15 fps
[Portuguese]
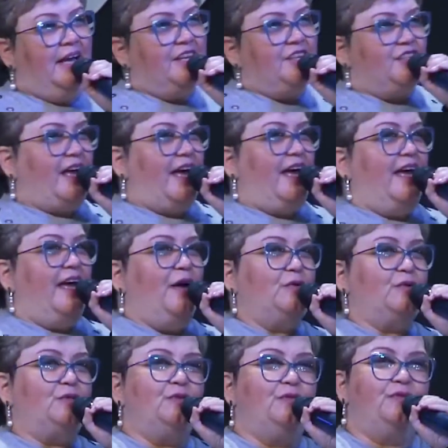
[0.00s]
já é o
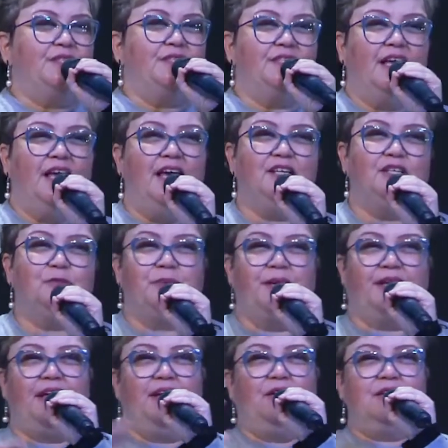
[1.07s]
suficiente para
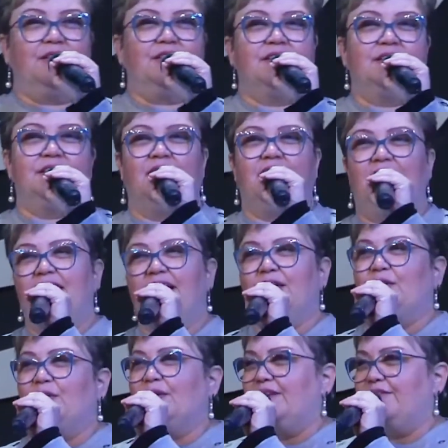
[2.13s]
que a nossa cegueira
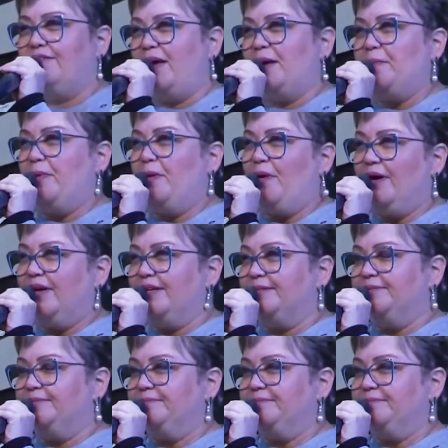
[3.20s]
toda vá embora.